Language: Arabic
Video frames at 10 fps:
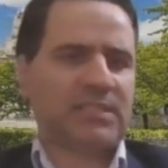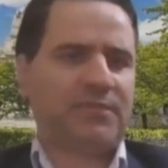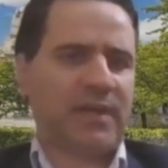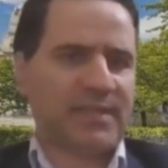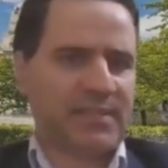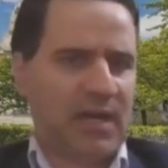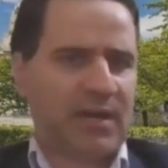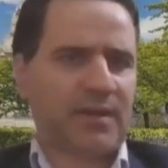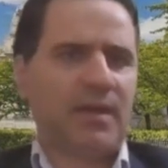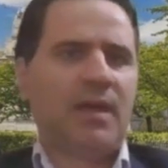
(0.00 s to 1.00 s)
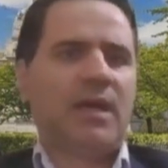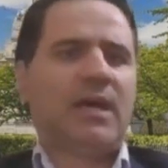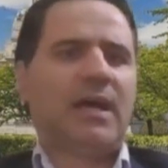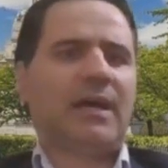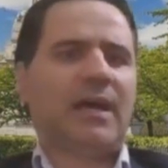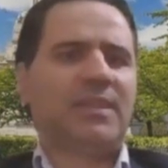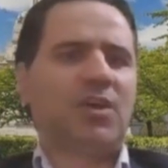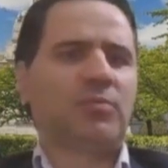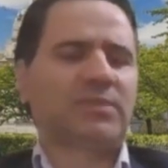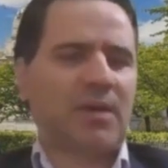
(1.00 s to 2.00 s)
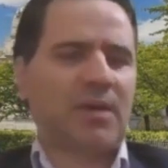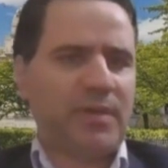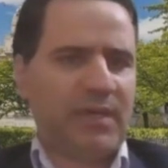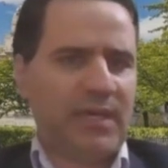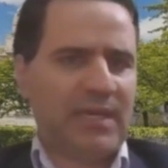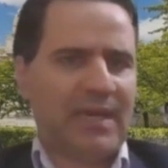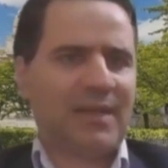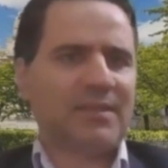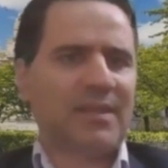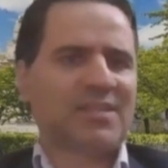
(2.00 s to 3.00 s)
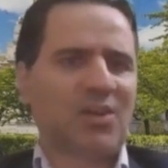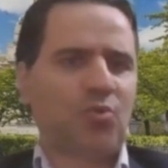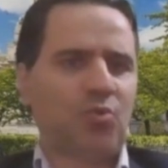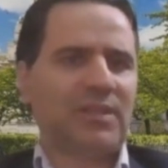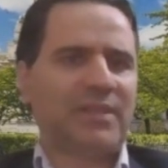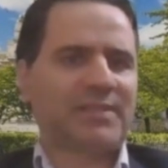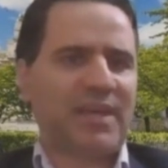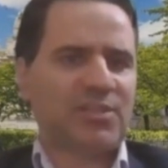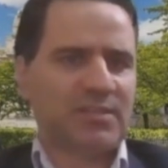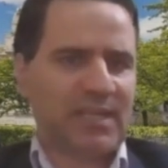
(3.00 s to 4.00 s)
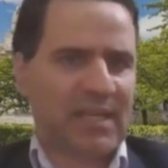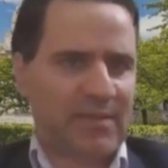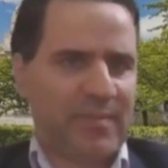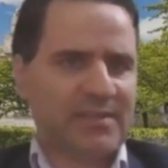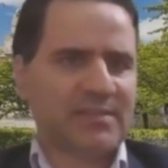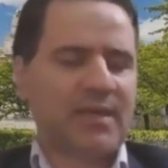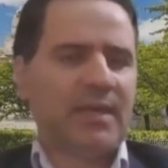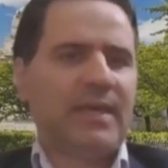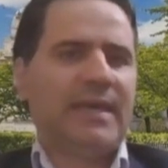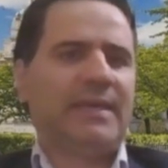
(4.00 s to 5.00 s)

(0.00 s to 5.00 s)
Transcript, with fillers: ارتفاع الاسعار انه من الطبيعي ان تكون نتائج الانتخابات